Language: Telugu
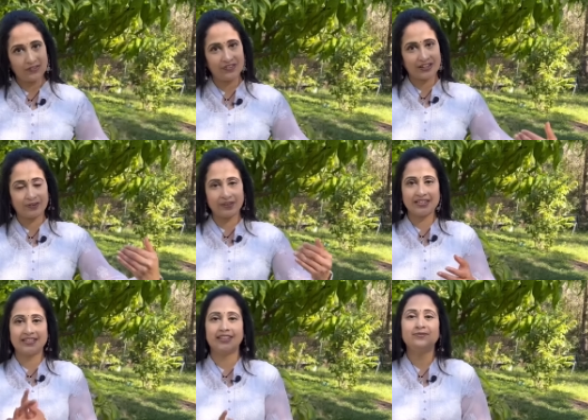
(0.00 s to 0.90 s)
అవుట్ఫిట్ల
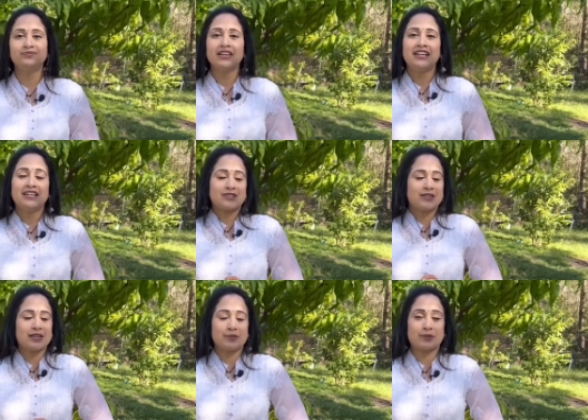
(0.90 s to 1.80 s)
గురించి
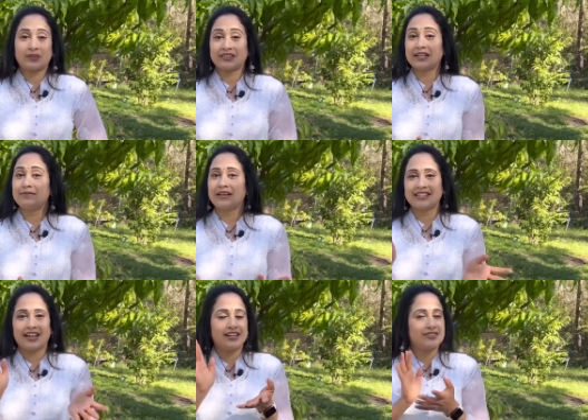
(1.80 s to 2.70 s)
సో ఇంక ఇప్పుడు కొత్తగా
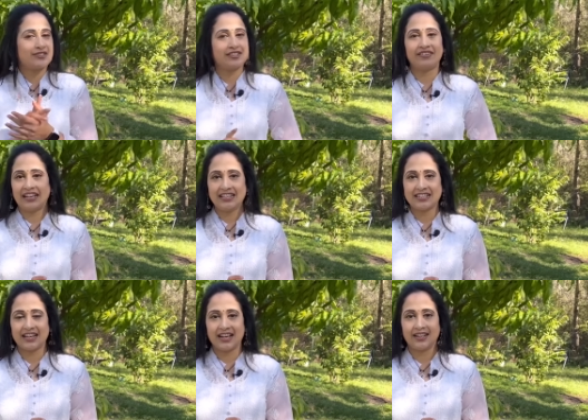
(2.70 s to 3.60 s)
మన ఛానల్ చూసిన వాళ్ళు
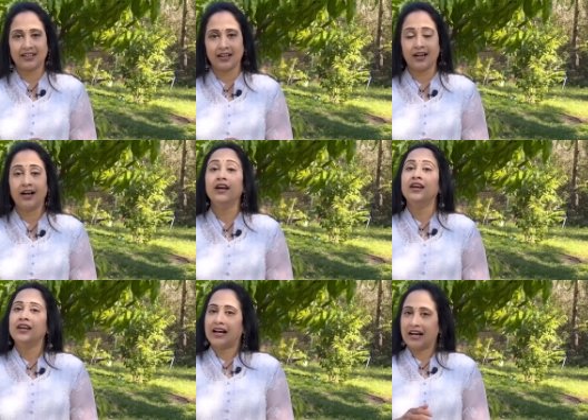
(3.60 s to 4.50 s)
ఏం చేయాలంట
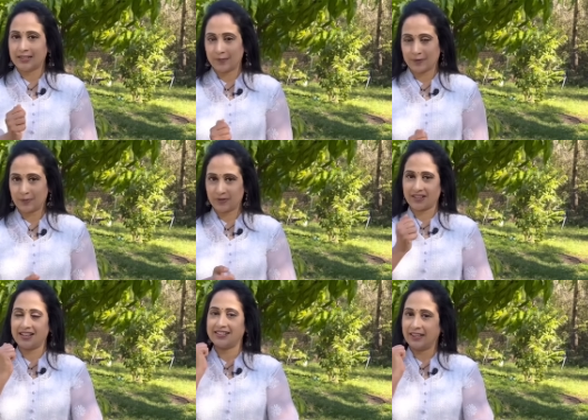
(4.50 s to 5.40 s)
ఆ
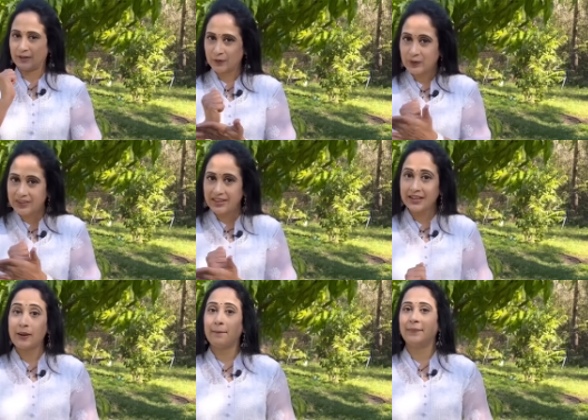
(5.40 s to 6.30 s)
సబ్స్క్రిప్షన్ కాస్త
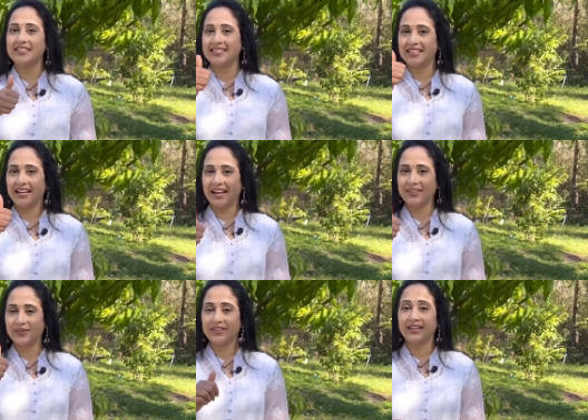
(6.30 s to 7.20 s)
గుద్ది మంచి
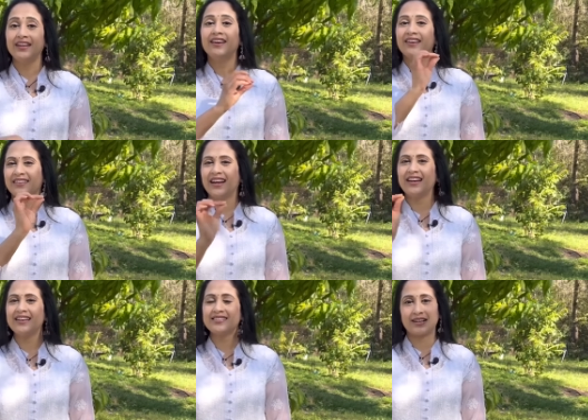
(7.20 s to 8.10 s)
లైక్ కొట్టి
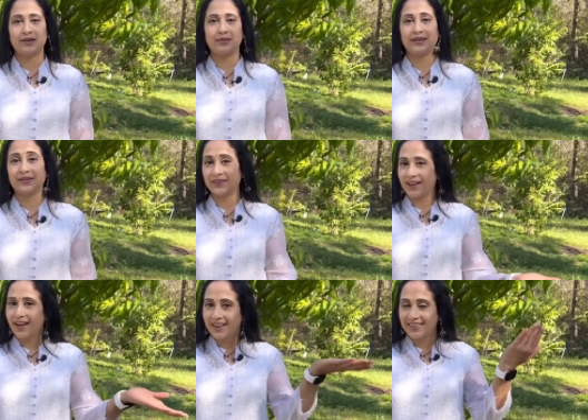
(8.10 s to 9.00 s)
నైస్ కామెంట్ని
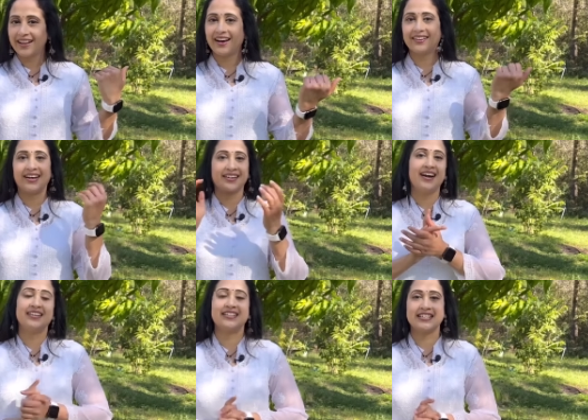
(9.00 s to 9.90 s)
కూడా నా
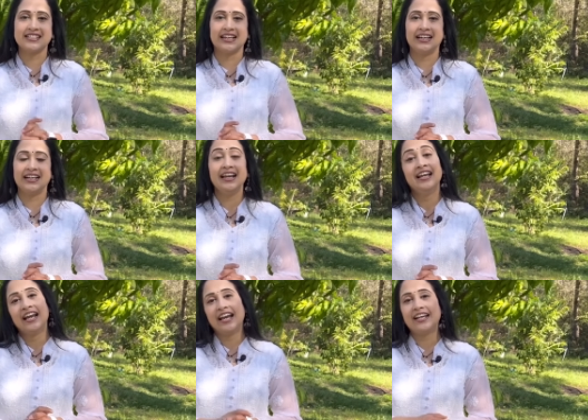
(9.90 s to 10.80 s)
దాకా అందచేసేయండి
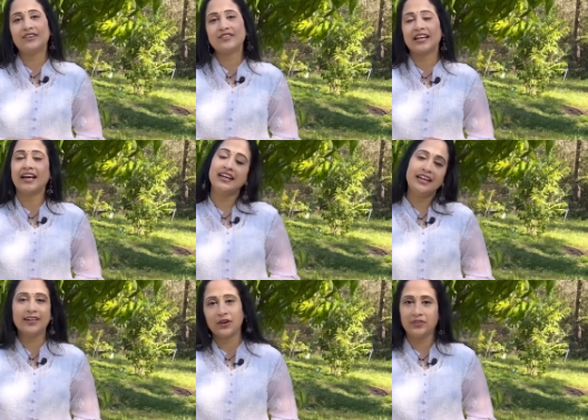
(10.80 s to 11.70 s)
ఇంకోసారి
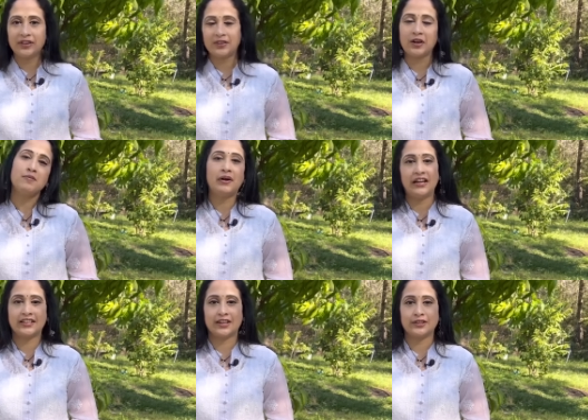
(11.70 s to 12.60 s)
ఇంకో వీడియోలో
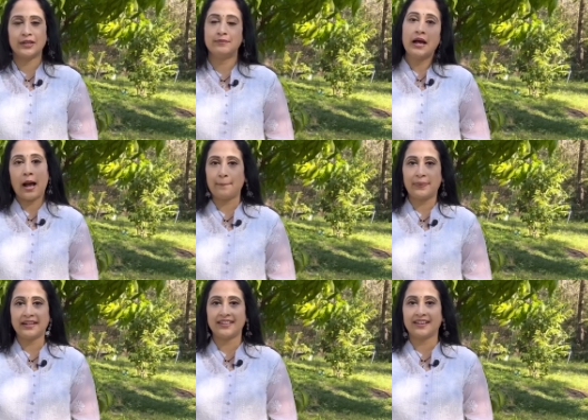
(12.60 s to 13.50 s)
మళ్ళీ కలుద్దాం
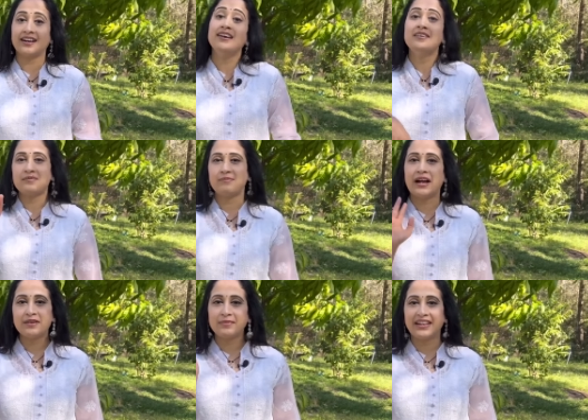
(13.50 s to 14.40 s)
అప్పటిదాకా
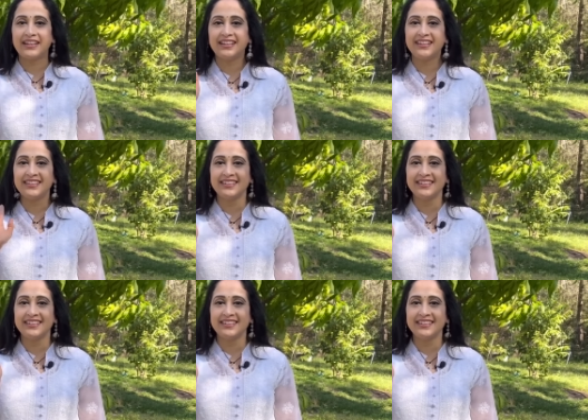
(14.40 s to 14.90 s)
బాయ్ మరి